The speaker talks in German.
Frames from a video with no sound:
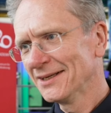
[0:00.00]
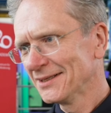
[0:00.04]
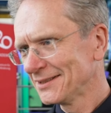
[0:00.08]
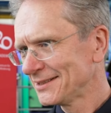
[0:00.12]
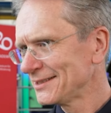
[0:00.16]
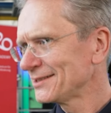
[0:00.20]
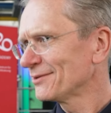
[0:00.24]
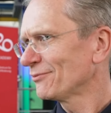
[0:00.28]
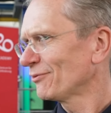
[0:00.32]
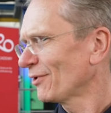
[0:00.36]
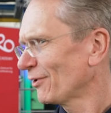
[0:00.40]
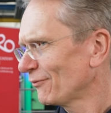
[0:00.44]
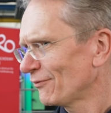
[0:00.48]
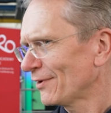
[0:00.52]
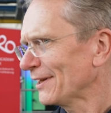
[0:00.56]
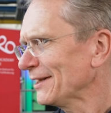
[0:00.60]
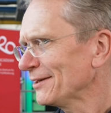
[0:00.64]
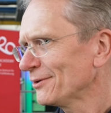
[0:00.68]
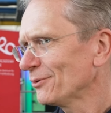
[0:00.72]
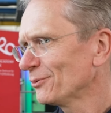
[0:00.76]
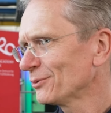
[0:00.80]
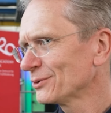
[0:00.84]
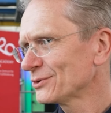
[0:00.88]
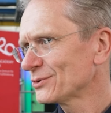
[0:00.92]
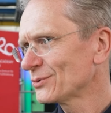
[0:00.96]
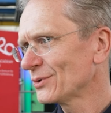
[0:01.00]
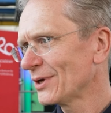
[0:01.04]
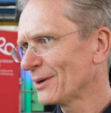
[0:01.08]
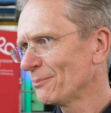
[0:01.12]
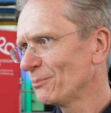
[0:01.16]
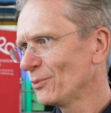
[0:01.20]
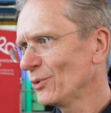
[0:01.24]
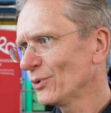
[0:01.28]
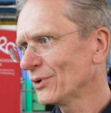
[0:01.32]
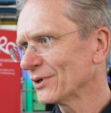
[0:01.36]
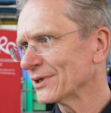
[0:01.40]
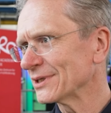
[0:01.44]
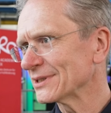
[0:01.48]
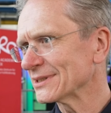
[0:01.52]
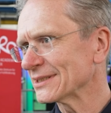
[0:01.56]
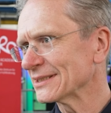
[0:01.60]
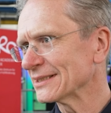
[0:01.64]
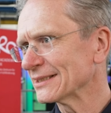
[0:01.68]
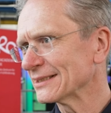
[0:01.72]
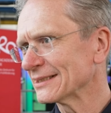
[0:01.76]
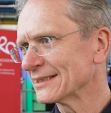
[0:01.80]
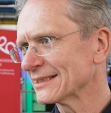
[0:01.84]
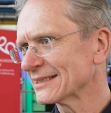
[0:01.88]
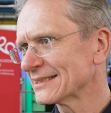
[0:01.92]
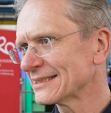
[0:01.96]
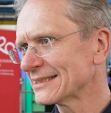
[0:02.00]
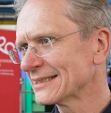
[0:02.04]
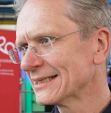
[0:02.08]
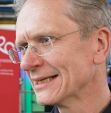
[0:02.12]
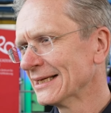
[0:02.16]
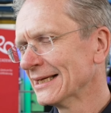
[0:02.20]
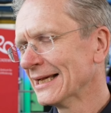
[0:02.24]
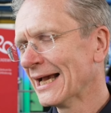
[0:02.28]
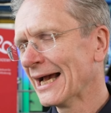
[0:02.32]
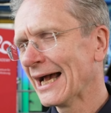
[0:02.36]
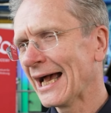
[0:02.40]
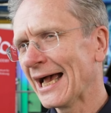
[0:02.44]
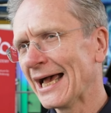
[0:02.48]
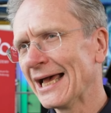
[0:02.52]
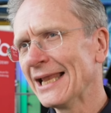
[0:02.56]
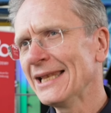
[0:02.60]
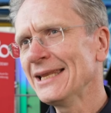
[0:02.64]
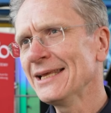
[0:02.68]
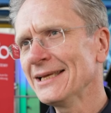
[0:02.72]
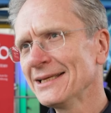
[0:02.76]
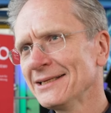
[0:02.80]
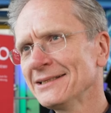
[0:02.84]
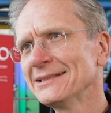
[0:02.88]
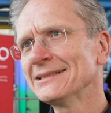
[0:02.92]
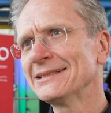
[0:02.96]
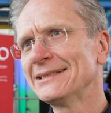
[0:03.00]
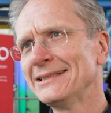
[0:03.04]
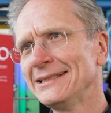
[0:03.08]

diese Verwandlung zu ermöglichen, dass alle,